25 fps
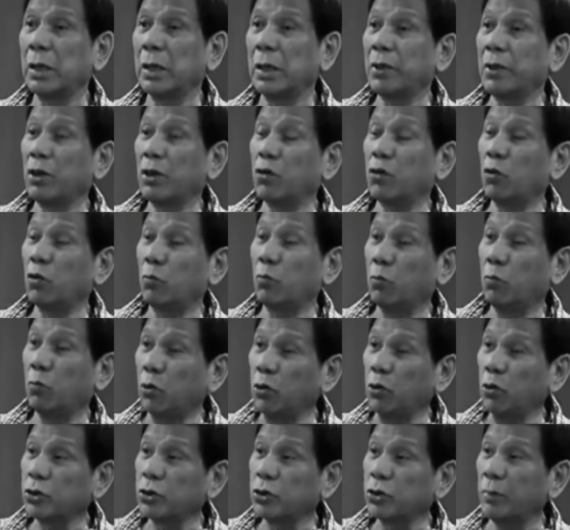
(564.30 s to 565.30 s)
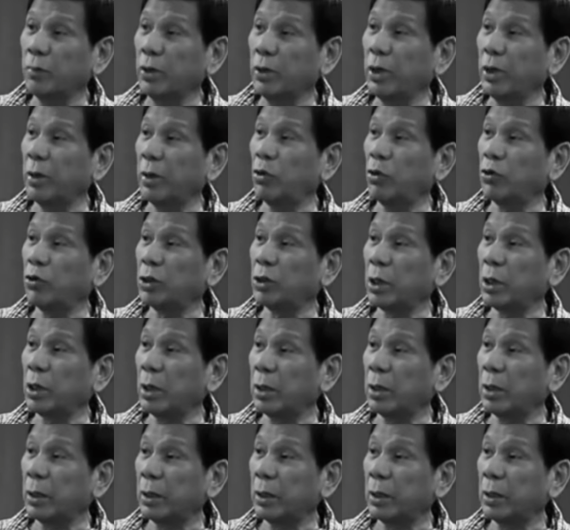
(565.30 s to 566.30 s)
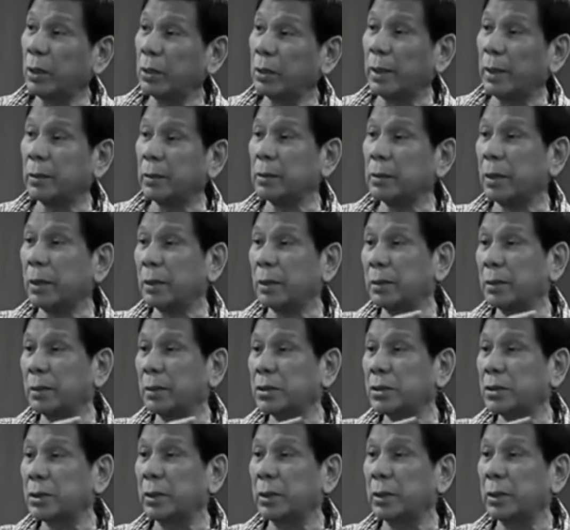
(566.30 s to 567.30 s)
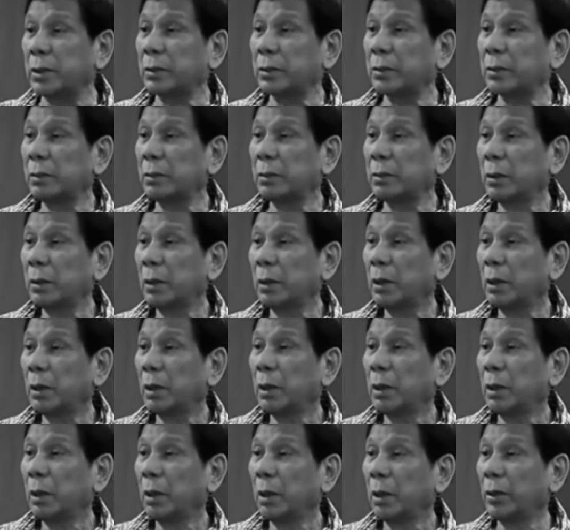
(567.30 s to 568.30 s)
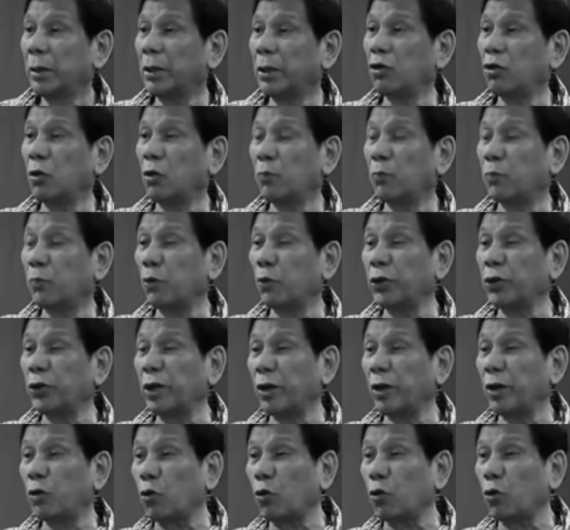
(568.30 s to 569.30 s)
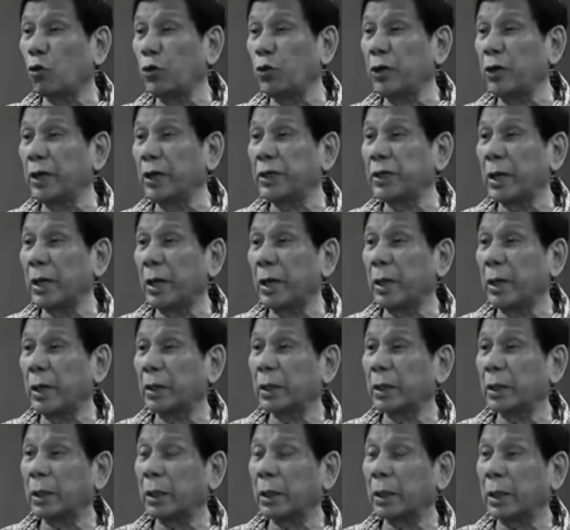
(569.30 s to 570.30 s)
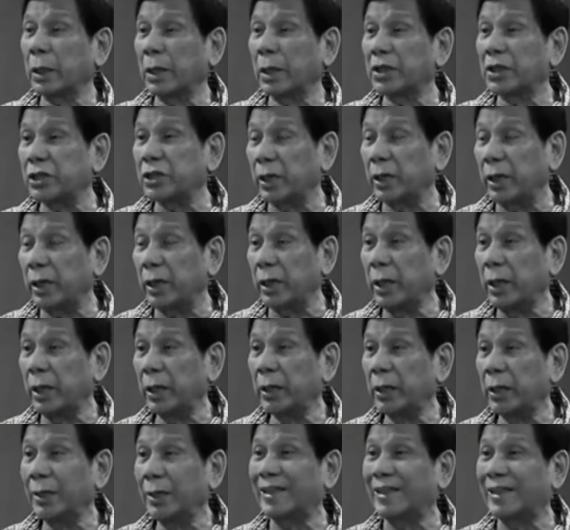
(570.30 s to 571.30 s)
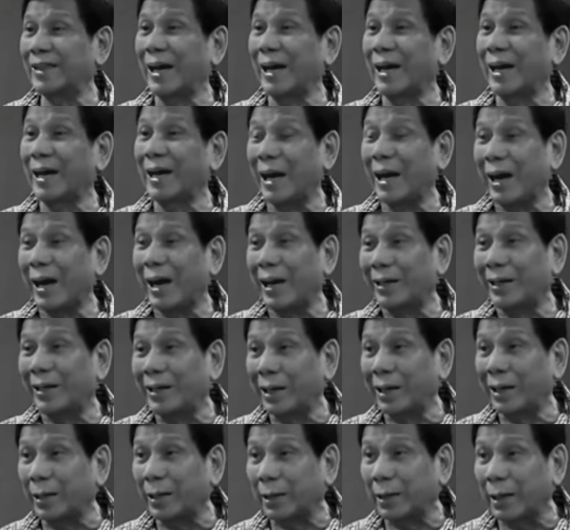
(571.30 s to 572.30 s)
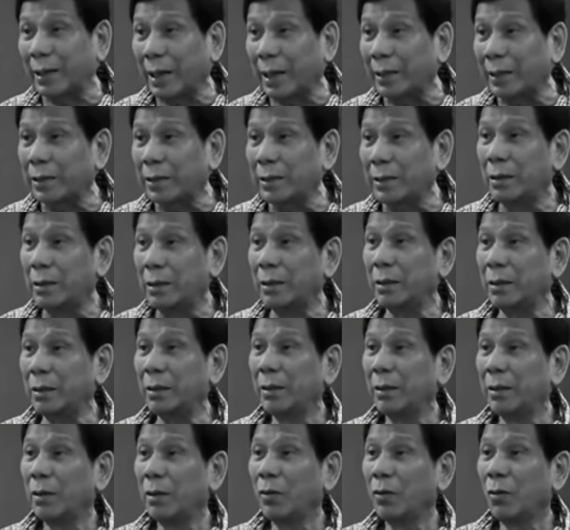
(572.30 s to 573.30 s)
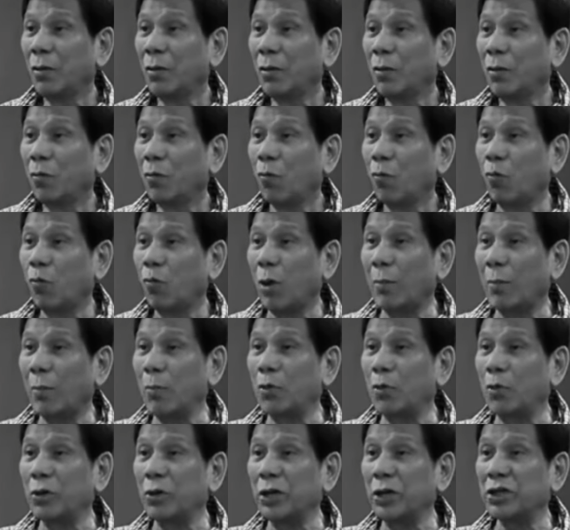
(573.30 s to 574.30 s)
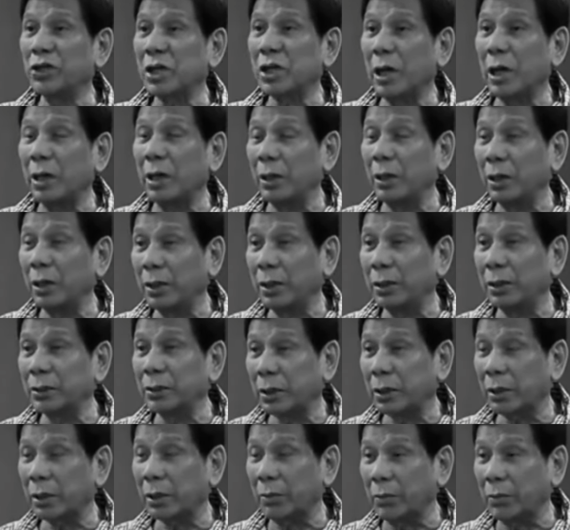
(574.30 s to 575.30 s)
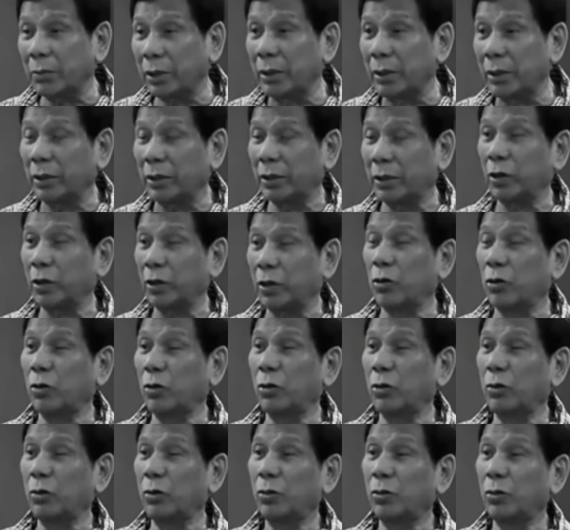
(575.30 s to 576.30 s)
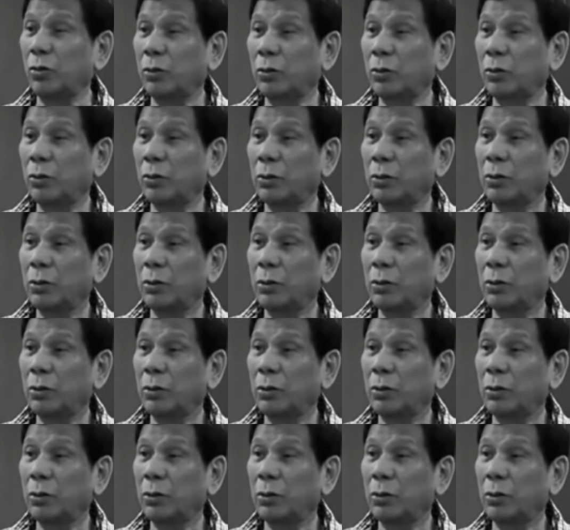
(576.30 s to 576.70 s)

Sinabi ko, Bong, sabihin mo na kaagad, right at the start, hindi ko pwedeng kunin yan kasi drug addict yan. Huwag mong isali yan sa kabinete ko.